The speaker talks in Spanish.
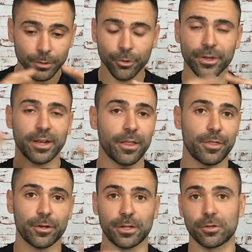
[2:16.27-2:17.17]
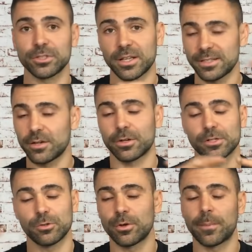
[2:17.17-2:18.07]
no quiere decir otra cosa, digo, aunque
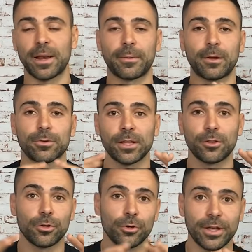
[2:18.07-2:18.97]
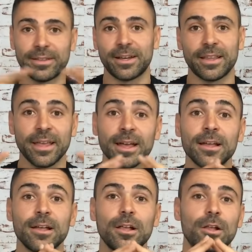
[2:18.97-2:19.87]
son una palabra un tanto extraña,
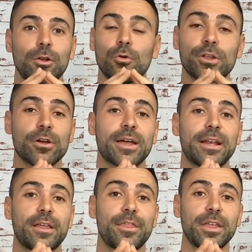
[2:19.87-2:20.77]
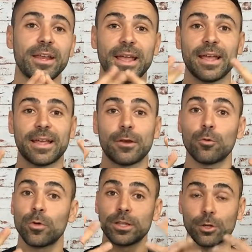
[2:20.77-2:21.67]
lo único que quiere decir es que
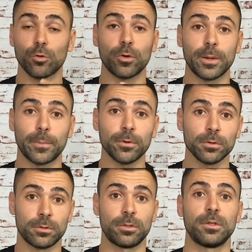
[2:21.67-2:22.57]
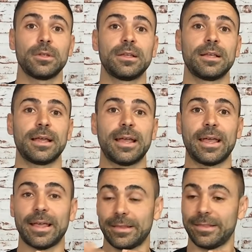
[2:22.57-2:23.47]
nuestro cuerpo
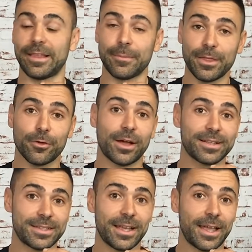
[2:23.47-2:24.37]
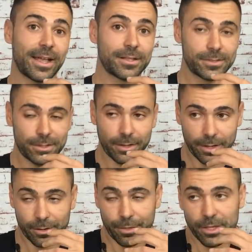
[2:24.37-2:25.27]
debido a ese
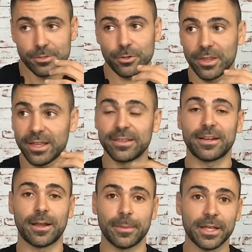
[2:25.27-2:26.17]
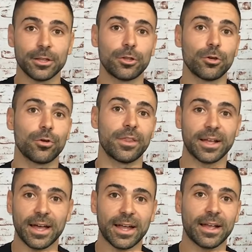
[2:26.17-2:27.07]
exceso de entrenamiento, de
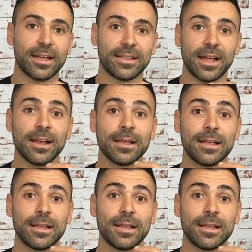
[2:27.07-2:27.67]
carga y tal,